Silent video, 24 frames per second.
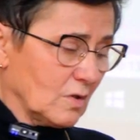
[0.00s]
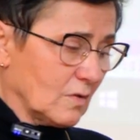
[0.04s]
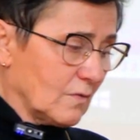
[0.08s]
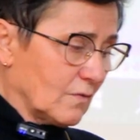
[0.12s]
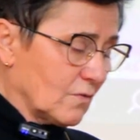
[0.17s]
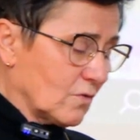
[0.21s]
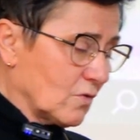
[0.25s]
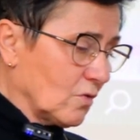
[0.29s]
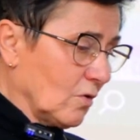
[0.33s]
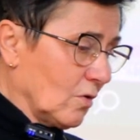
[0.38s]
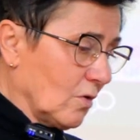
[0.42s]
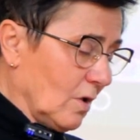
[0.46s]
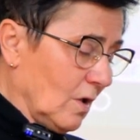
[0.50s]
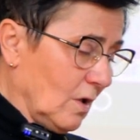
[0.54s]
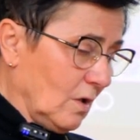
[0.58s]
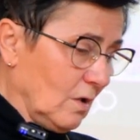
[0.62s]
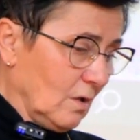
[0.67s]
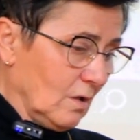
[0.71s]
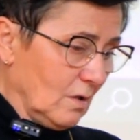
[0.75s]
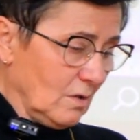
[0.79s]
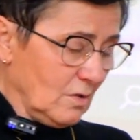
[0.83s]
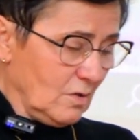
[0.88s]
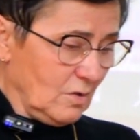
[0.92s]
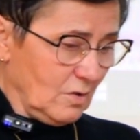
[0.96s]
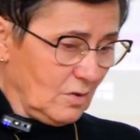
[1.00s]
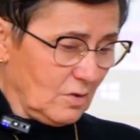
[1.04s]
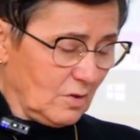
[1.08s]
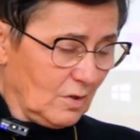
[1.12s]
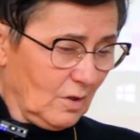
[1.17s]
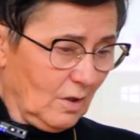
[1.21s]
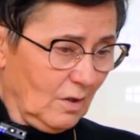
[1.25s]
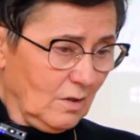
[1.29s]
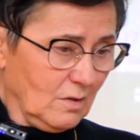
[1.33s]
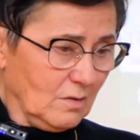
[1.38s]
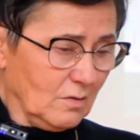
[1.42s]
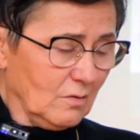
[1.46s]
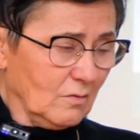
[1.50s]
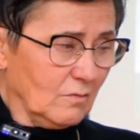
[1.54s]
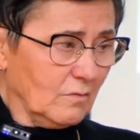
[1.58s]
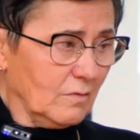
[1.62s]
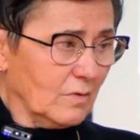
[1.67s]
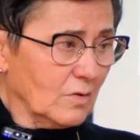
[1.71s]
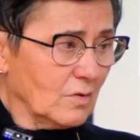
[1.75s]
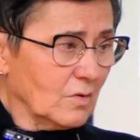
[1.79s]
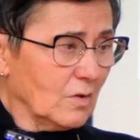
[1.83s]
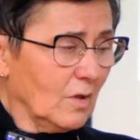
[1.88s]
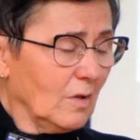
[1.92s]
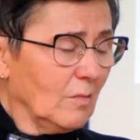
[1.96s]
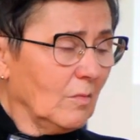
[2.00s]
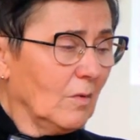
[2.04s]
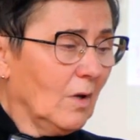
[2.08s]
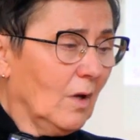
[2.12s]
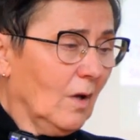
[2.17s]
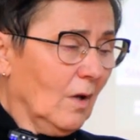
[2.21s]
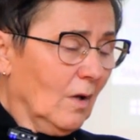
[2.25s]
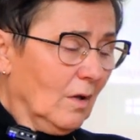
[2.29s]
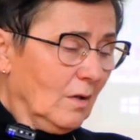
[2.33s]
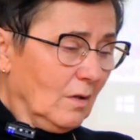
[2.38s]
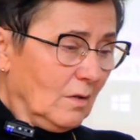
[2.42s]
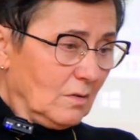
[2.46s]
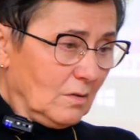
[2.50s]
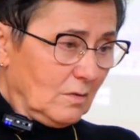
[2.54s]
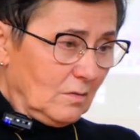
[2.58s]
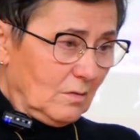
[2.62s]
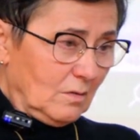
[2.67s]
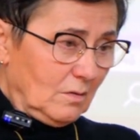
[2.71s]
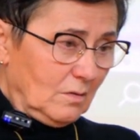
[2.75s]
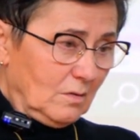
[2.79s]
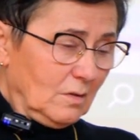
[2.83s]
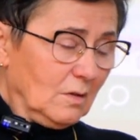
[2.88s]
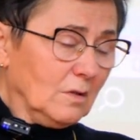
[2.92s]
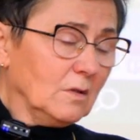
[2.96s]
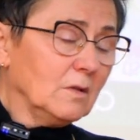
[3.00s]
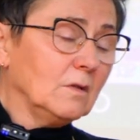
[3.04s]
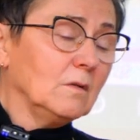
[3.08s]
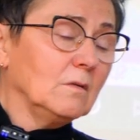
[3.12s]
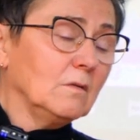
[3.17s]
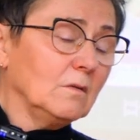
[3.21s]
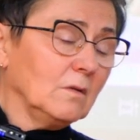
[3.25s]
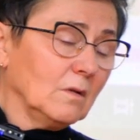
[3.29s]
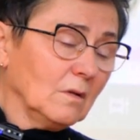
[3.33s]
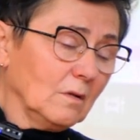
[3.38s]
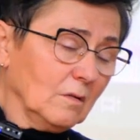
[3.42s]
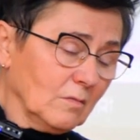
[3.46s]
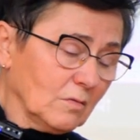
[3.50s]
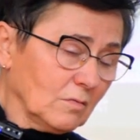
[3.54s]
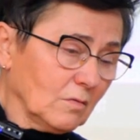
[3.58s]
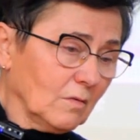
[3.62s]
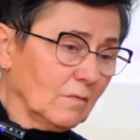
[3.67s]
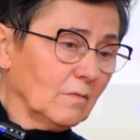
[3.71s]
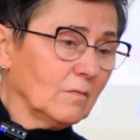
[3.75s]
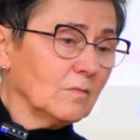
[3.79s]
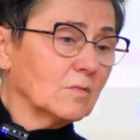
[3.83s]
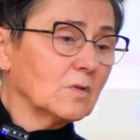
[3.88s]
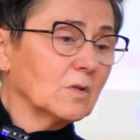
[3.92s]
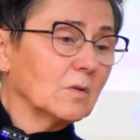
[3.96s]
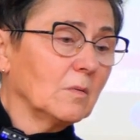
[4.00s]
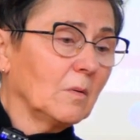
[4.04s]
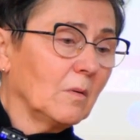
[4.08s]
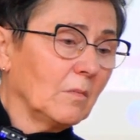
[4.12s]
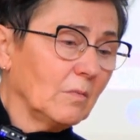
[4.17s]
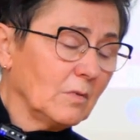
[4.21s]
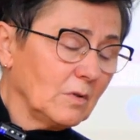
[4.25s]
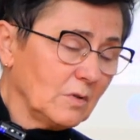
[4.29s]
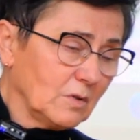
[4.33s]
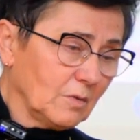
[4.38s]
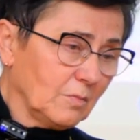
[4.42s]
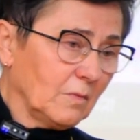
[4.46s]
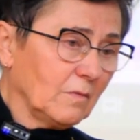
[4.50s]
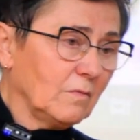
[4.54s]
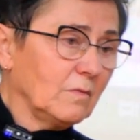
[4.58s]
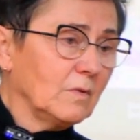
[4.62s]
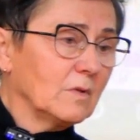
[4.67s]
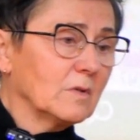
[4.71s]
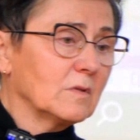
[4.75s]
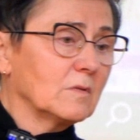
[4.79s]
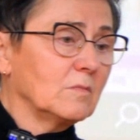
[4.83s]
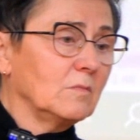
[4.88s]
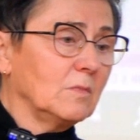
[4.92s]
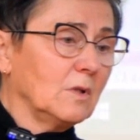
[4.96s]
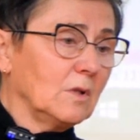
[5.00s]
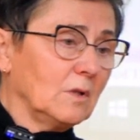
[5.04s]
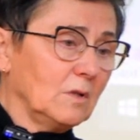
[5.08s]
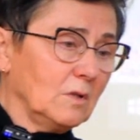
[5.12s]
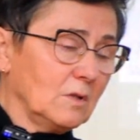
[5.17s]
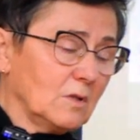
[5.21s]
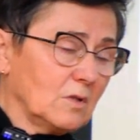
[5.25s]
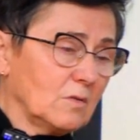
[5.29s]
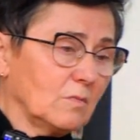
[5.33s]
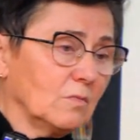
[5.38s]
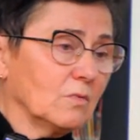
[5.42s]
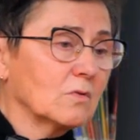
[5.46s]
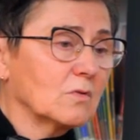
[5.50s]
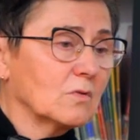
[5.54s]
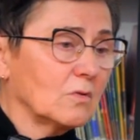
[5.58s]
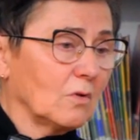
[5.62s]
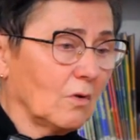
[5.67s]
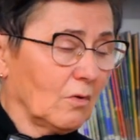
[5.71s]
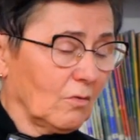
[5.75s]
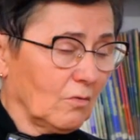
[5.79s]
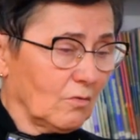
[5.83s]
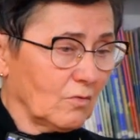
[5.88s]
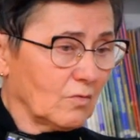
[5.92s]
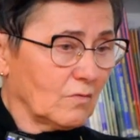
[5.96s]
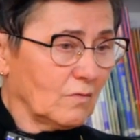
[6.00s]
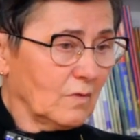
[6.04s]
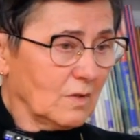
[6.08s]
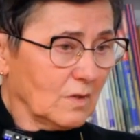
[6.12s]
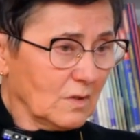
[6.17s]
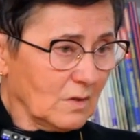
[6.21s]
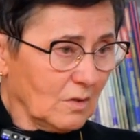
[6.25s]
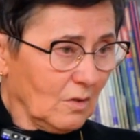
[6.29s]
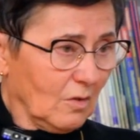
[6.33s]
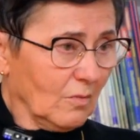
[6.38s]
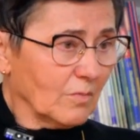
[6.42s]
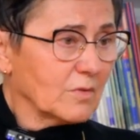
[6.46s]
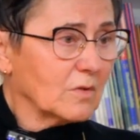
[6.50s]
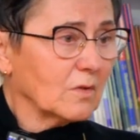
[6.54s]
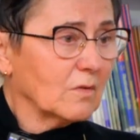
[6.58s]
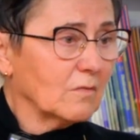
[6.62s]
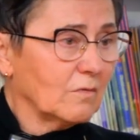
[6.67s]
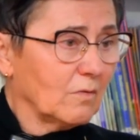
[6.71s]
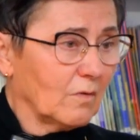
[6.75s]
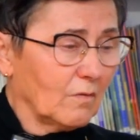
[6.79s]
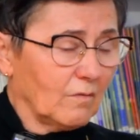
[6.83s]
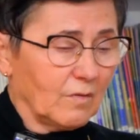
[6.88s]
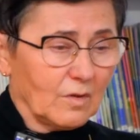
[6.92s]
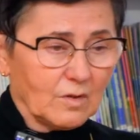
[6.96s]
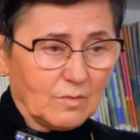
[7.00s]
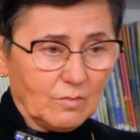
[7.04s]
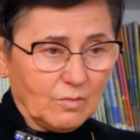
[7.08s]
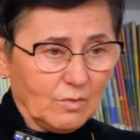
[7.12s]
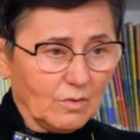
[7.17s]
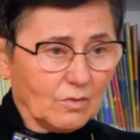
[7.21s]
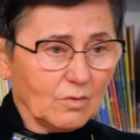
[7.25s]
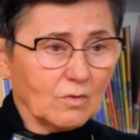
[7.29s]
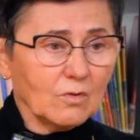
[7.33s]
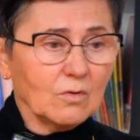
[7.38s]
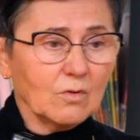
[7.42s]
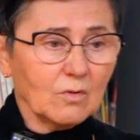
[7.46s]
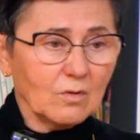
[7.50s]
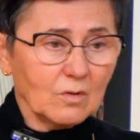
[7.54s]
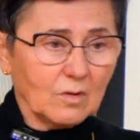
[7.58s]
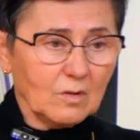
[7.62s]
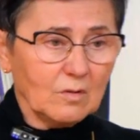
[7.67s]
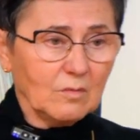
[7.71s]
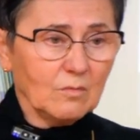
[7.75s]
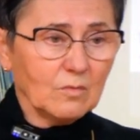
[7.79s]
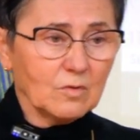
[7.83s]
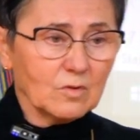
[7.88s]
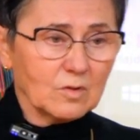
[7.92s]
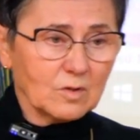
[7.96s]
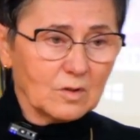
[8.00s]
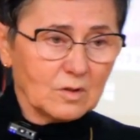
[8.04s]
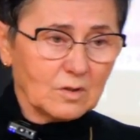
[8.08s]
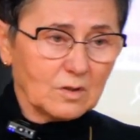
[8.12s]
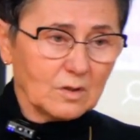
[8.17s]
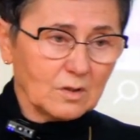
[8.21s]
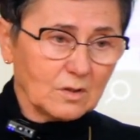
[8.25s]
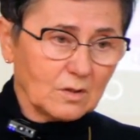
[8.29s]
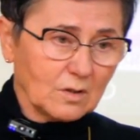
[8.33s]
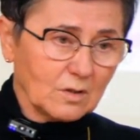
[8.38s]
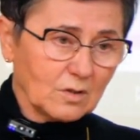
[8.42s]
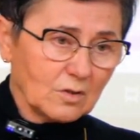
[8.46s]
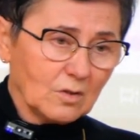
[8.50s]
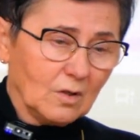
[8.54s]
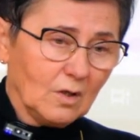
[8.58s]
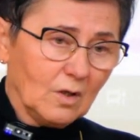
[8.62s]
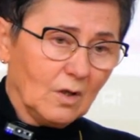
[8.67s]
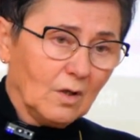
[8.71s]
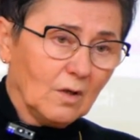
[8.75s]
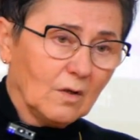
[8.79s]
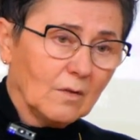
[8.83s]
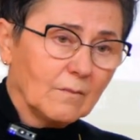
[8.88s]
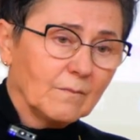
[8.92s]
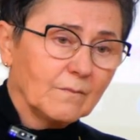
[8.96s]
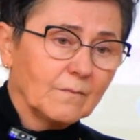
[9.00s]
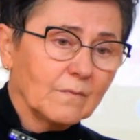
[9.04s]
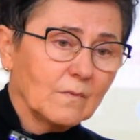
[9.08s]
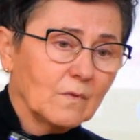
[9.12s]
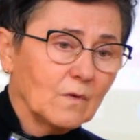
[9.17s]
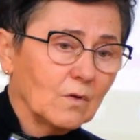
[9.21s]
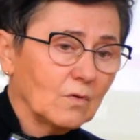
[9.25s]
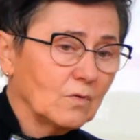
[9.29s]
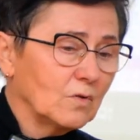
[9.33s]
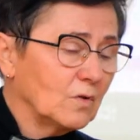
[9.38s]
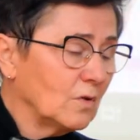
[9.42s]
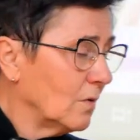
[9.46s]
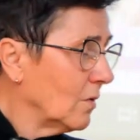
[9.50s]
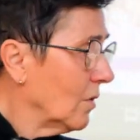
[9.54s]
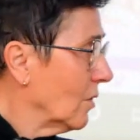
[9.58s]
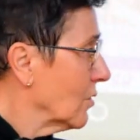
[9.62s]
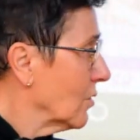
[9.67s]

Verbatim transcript: z wczoraj na dzisiaj. Zauważam Czyli jednym słowem trzeba będzie pewnie zmienić biustonosz, więc zaobserwować, bo od koronki może się też to się